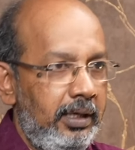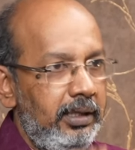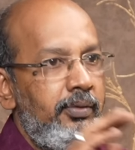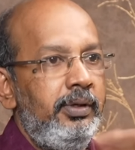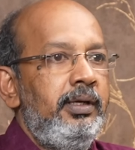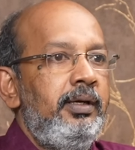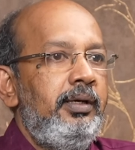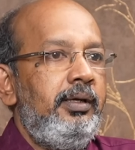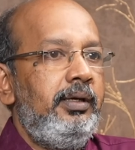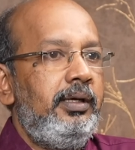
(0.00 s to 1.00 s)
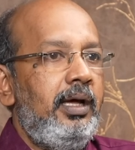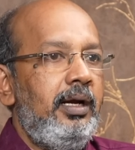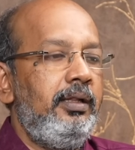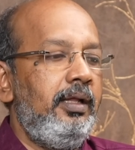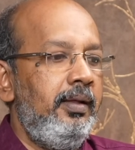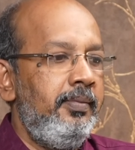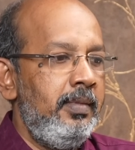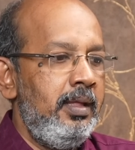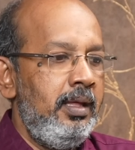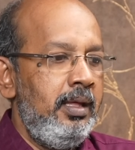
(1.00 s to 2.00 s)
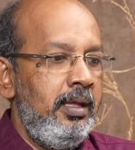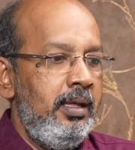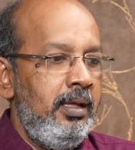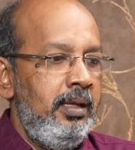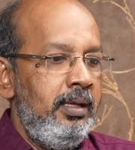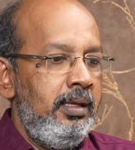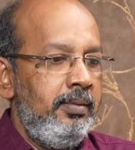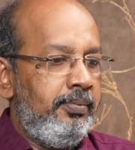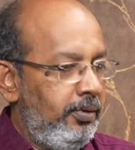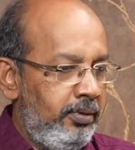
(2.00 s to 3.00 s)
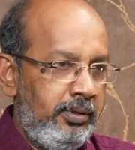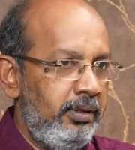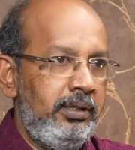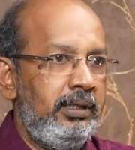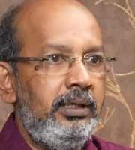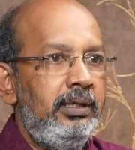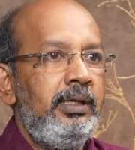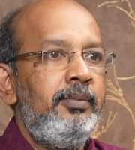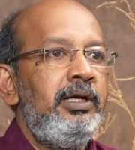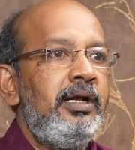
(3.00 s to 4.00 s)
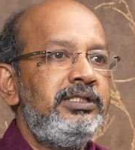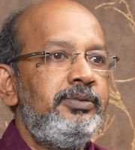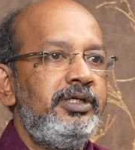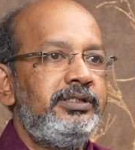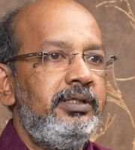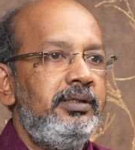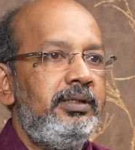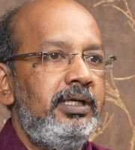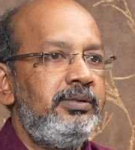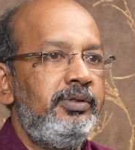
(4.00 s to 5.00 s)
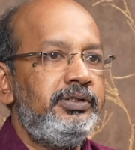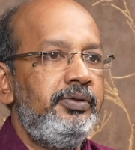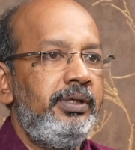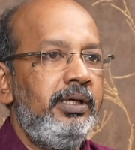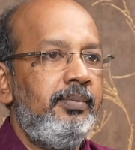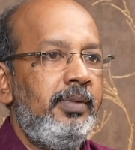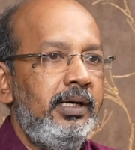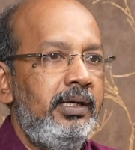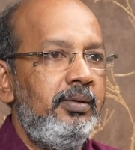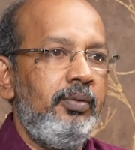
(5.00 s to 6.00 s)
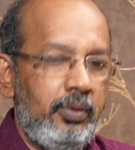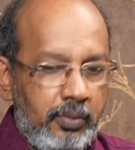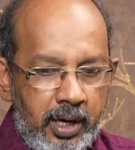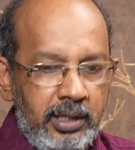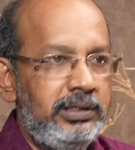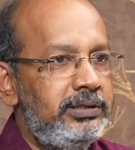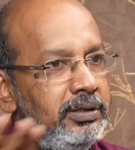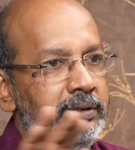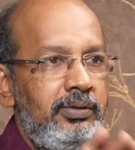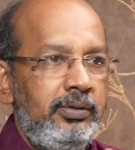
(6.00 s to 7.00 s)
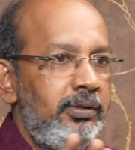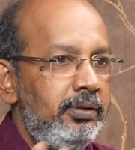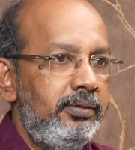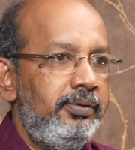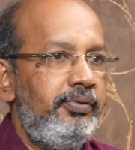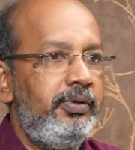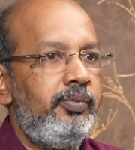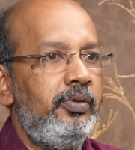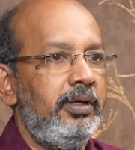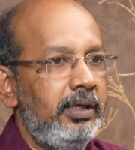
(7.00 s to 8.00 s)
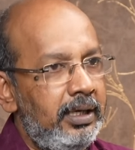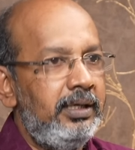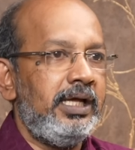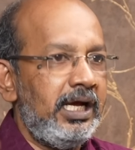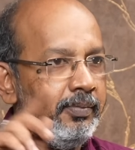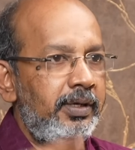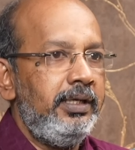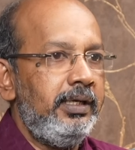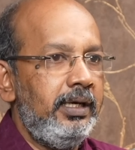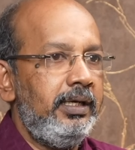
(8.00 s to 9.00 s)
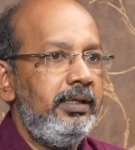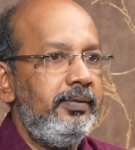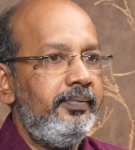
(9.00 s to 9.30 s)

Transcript: அதனுடைய காரணம் தான் இப்போ நமல் ராஜபக்ஷ ராஜபக்ஷவுடைய மகன் ஒரு வாழ்த்து சொல்லி ஒரு ட்வீட் போட்டிருக்காரு டேக் பண்ணியிருக்காரு